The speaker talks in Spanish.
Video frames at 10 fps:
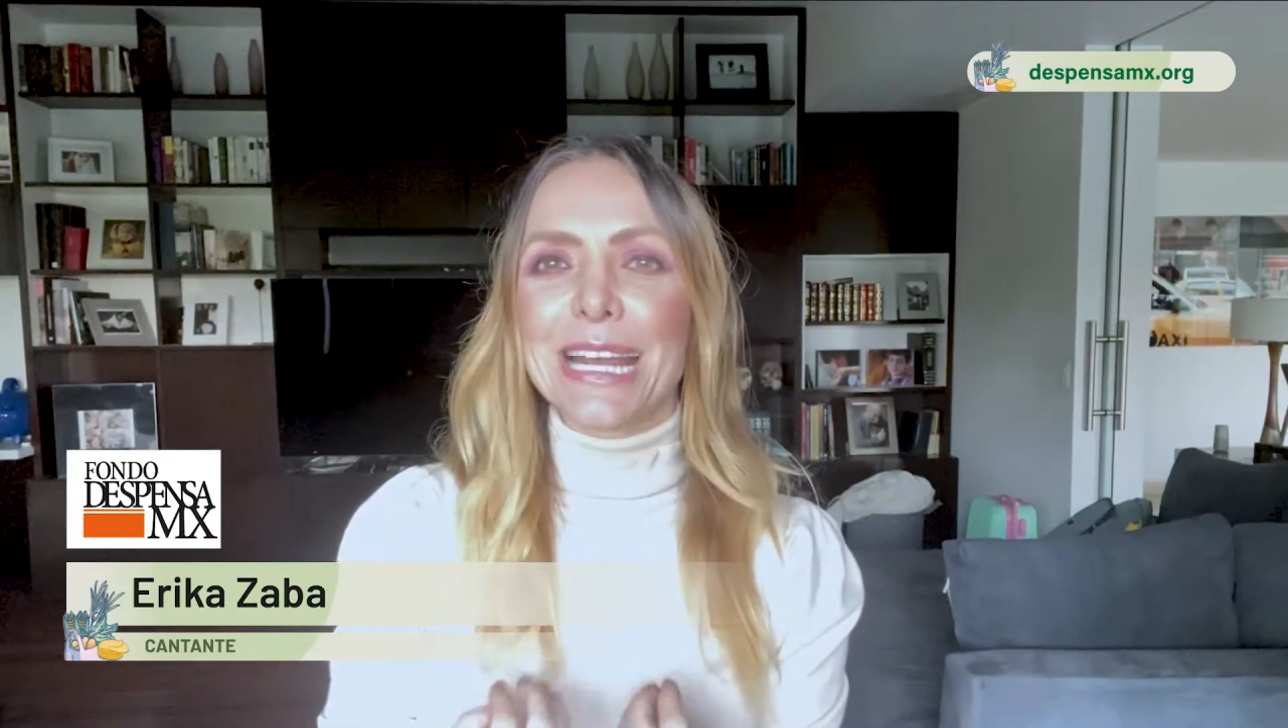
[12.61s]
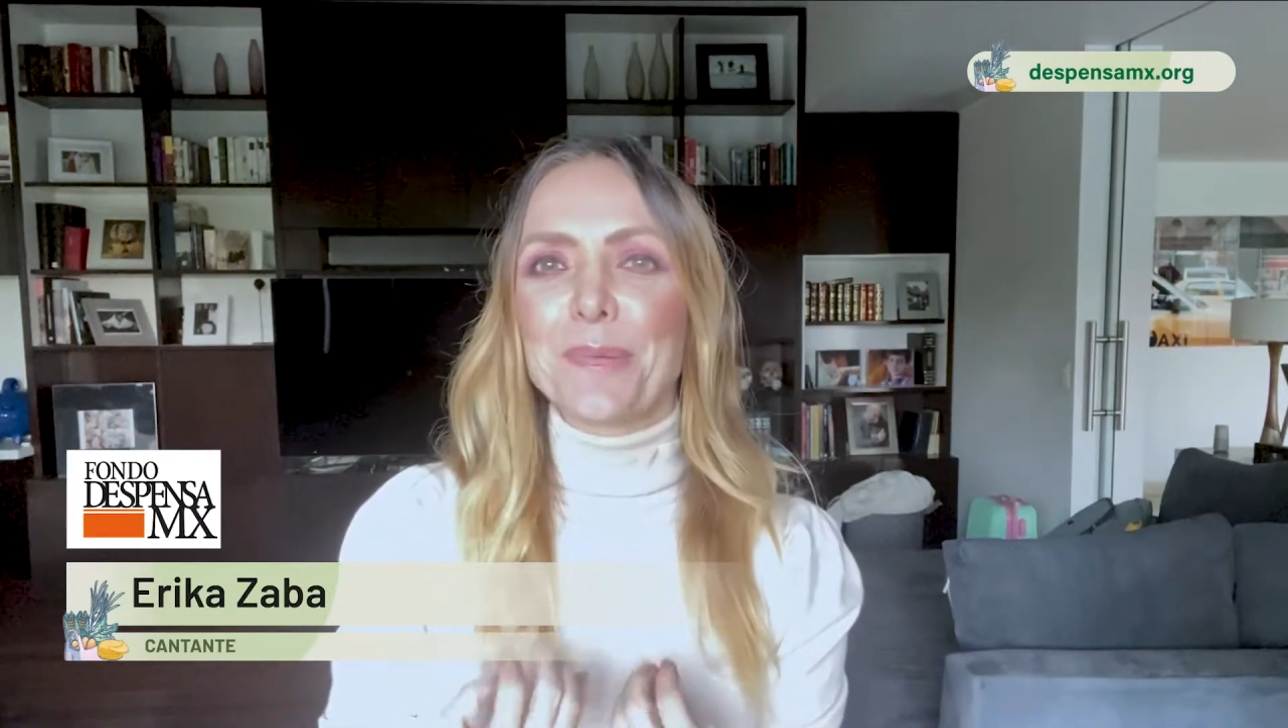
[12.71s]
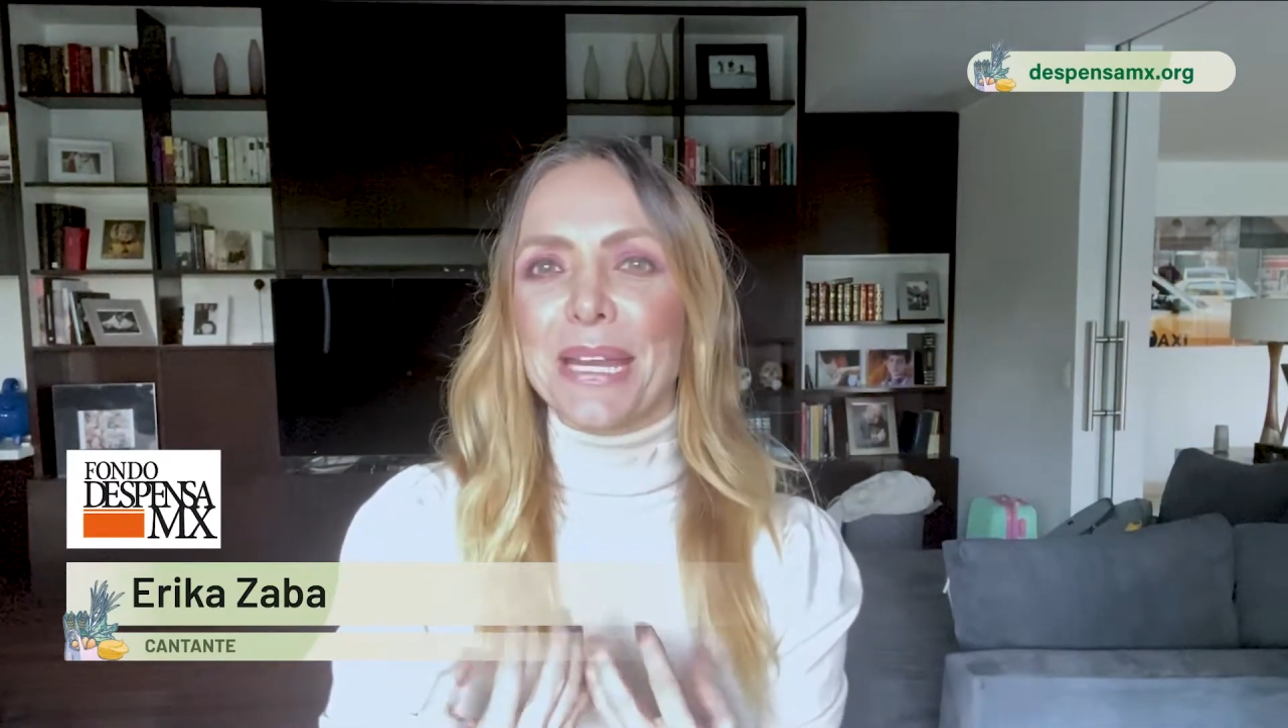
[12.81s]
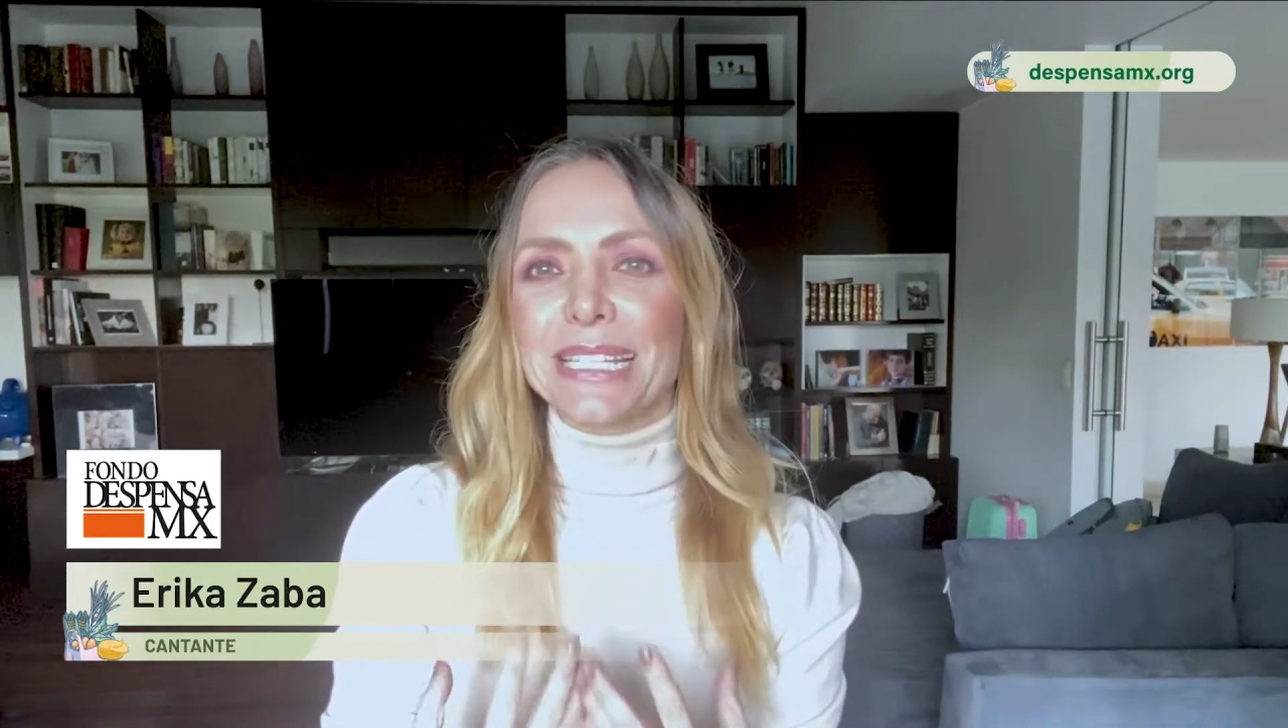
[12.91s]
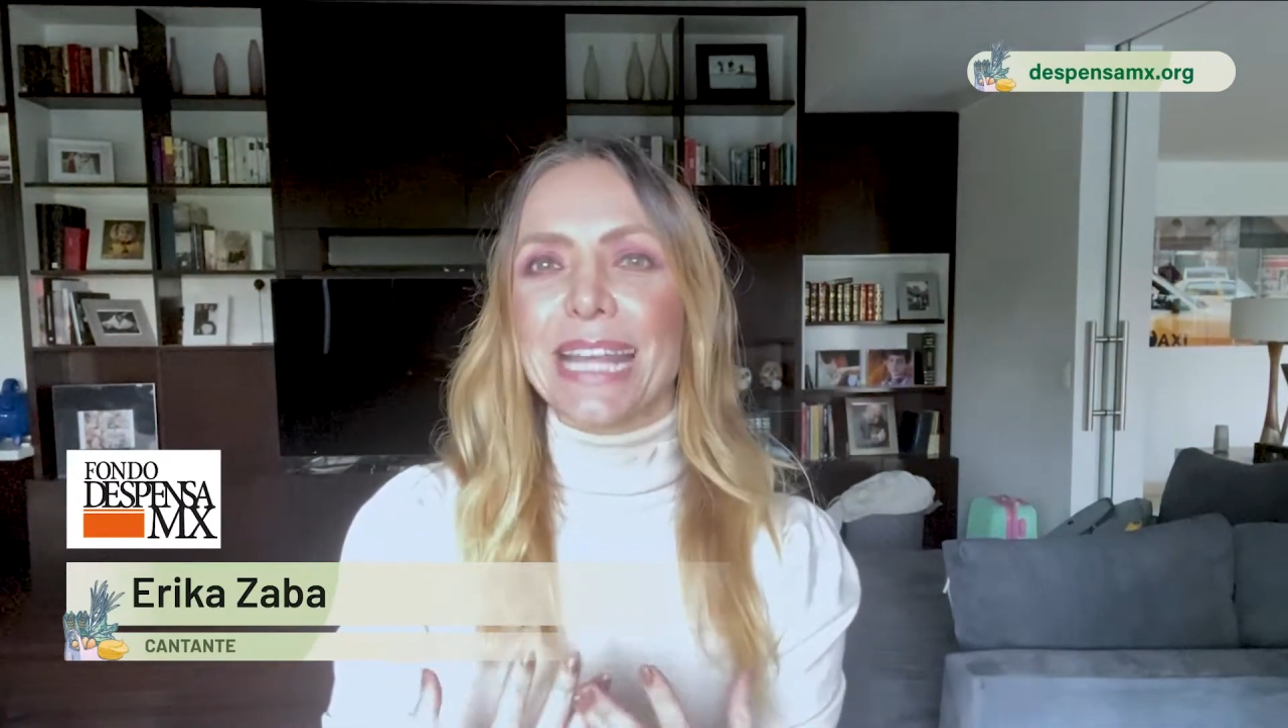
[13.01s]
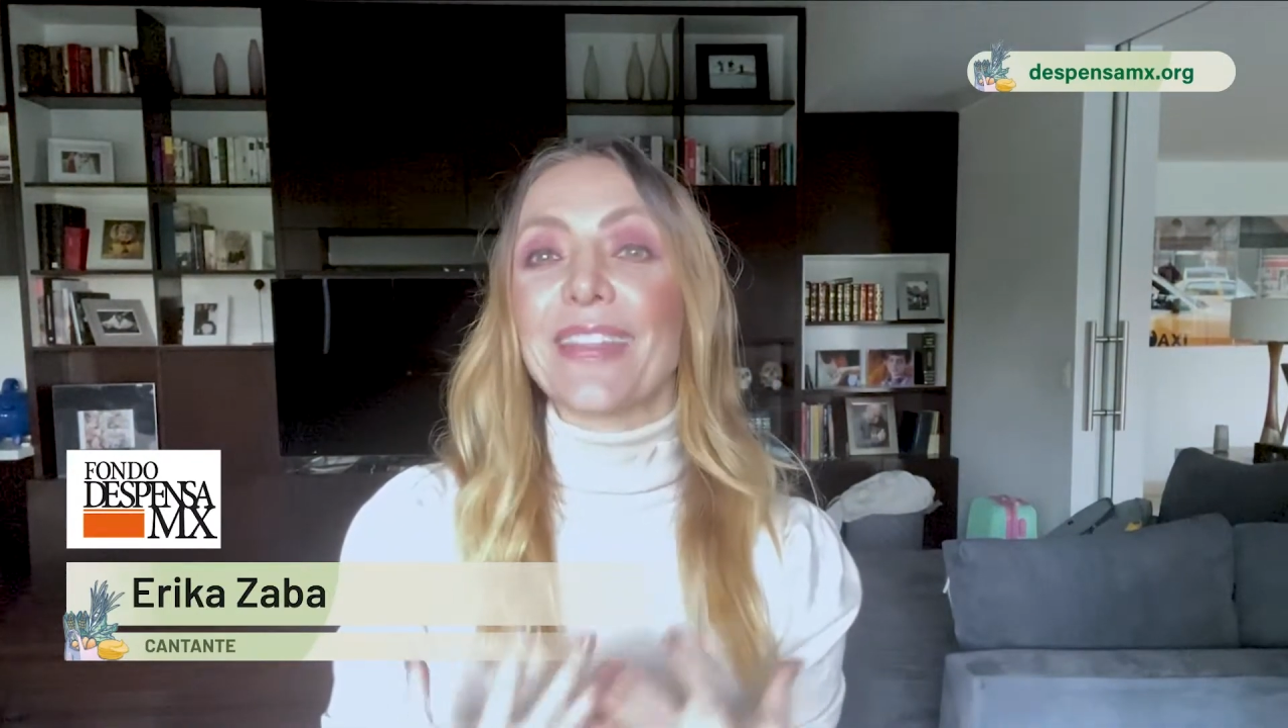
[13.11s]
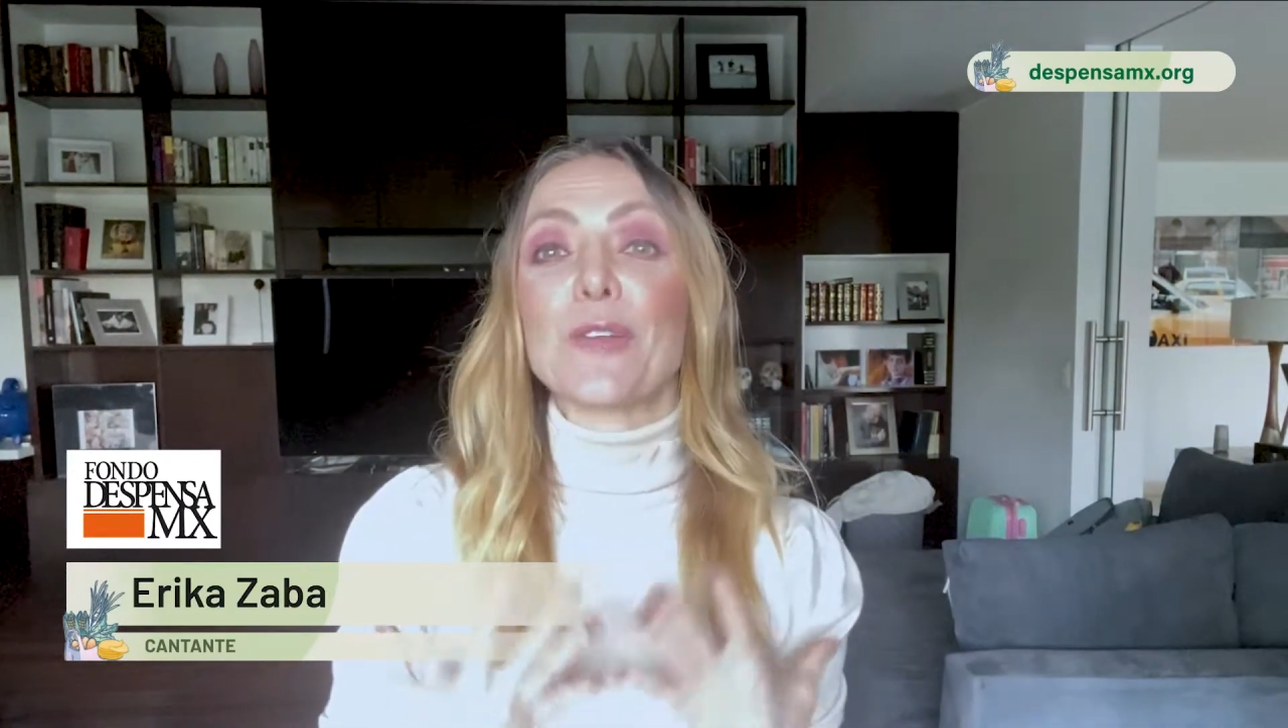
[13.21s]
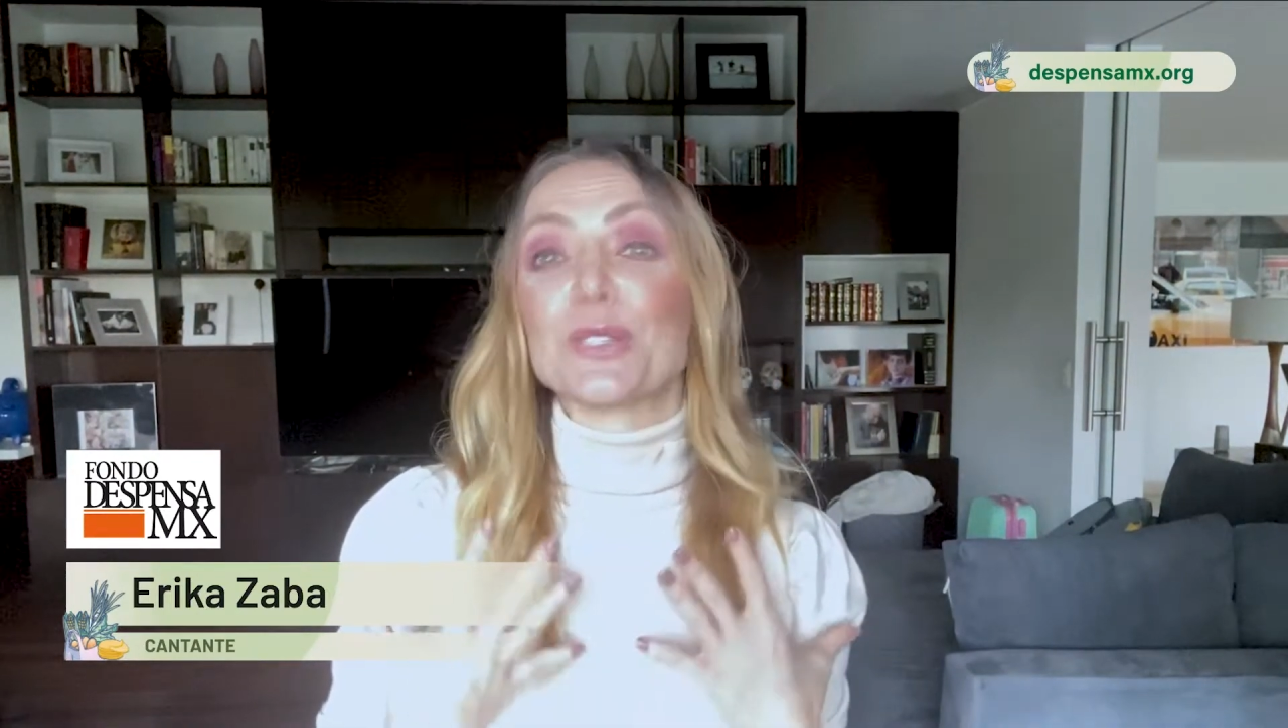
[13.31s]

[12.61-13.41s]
en el bienestar